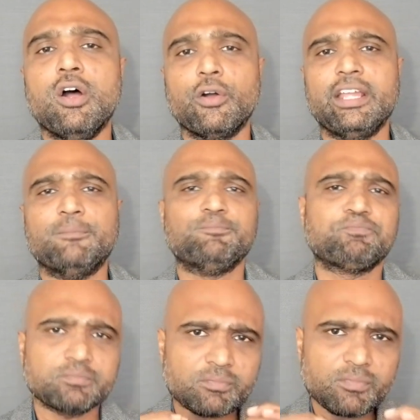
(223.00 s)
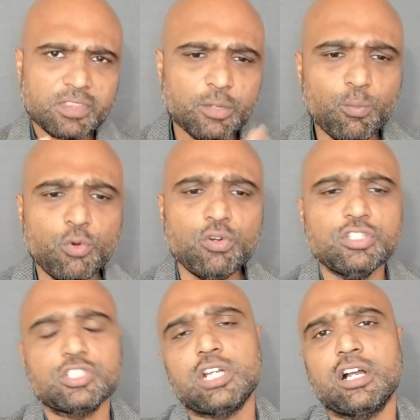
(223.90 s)
ஓகே மூணு
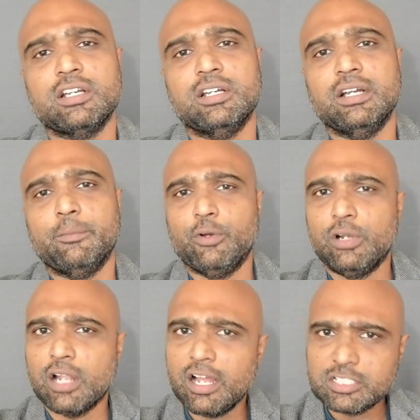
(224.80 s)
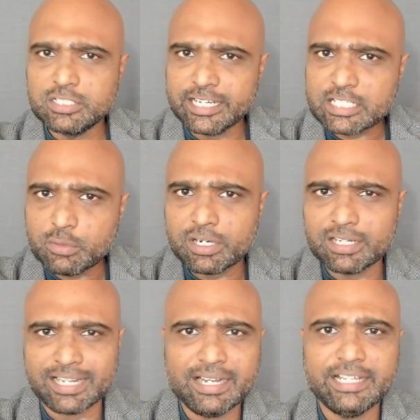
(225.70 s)
ஸ்டாக்கு ஒரு லாஸ்ட் நெக்ஸ்ட் ஒரு
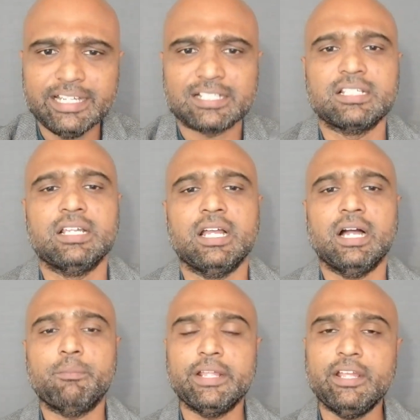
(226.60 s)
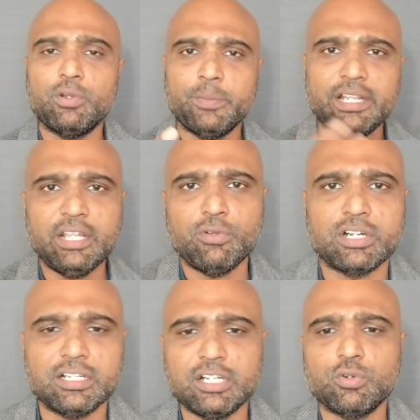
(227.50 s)
டென் இயர்ஸ் அப்படியே ஒரு பெரிய ஒரு
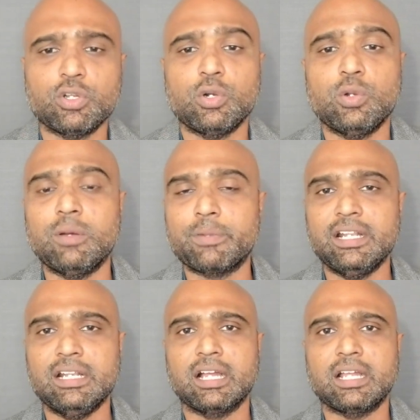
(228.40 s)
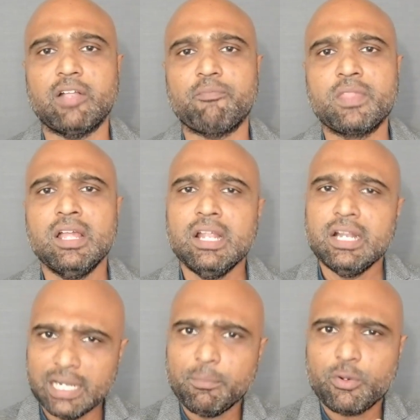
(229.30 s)
ரிட்டர்ன் கொடுக்கணும் அப்படின்னாக்கா
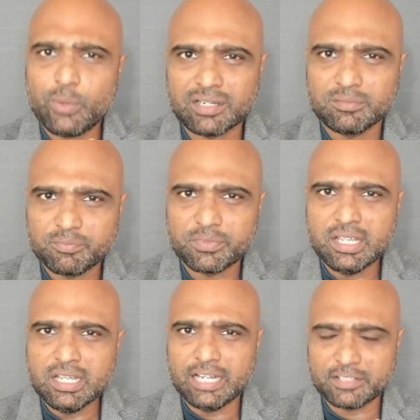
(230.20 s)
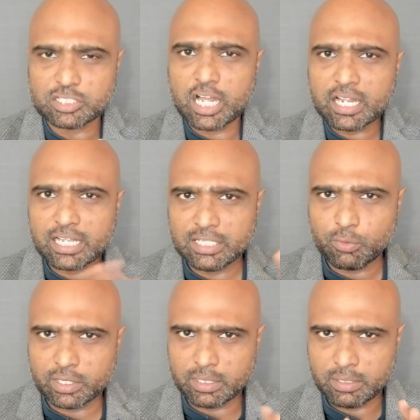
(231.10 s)
நம்பர் ஒன் அந்த ஸ்டாக் அந்த
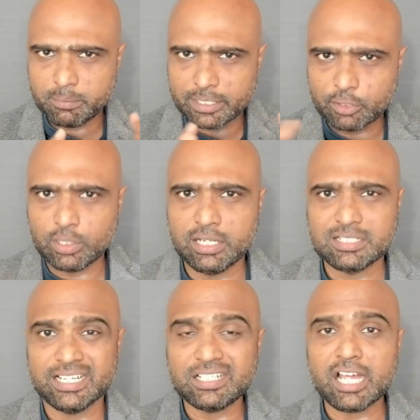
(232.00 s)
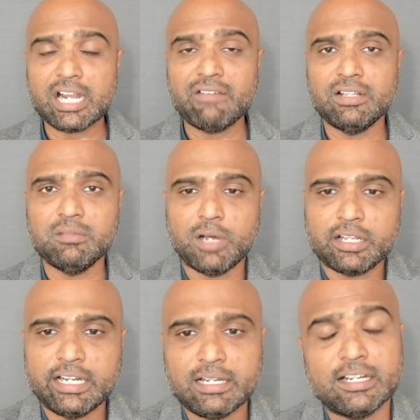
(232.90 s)
ஒரு பர்டிகுலர் செக்டாரில் வந்து
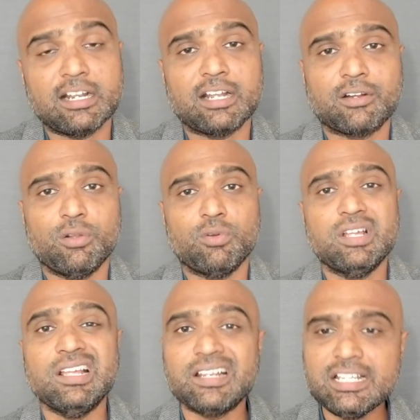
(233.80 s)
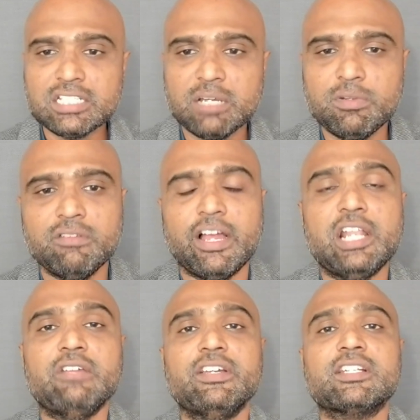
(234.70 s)
மார்க்கெட் லீடராக இருக்கணும் ரீசனபிள்
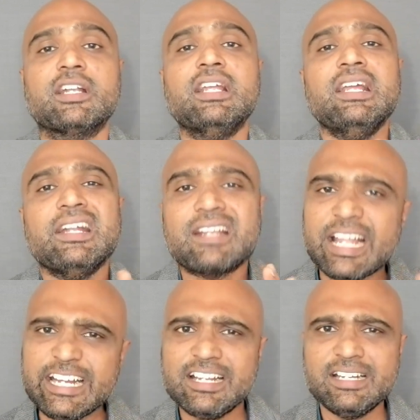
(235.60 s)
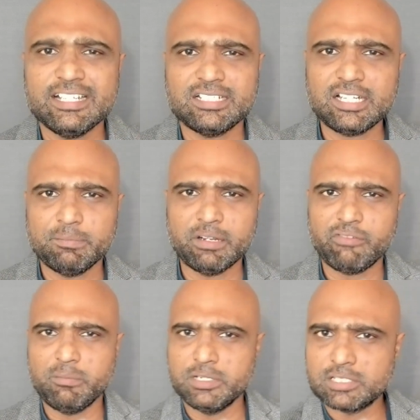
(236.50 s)
வேல்யூவேஷன் ட்ரைட் அண்ட் டெஸ்டட்
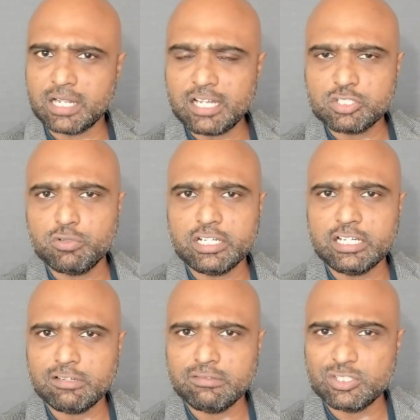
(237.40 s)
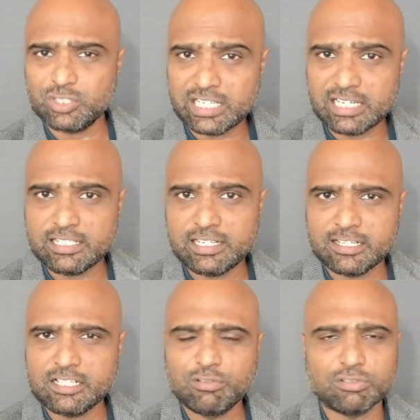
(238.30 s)
பெர்ஃபார்மன்ஸ் லாஸ்ட் ஒரு இருபது வருஷம் நல்ல
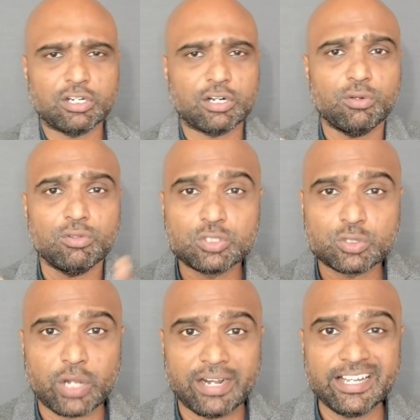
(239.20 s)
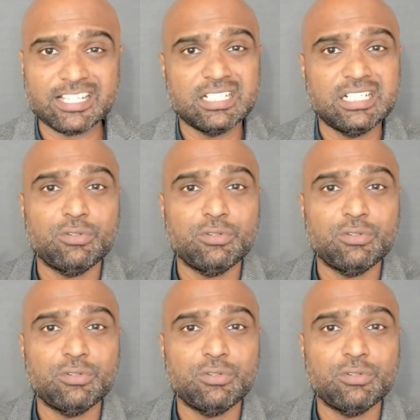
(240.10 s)
ரிட்டர்ன்ஸ் கொடுத்துருக்கணும் ஸோ நெக்ஸ்ட்டு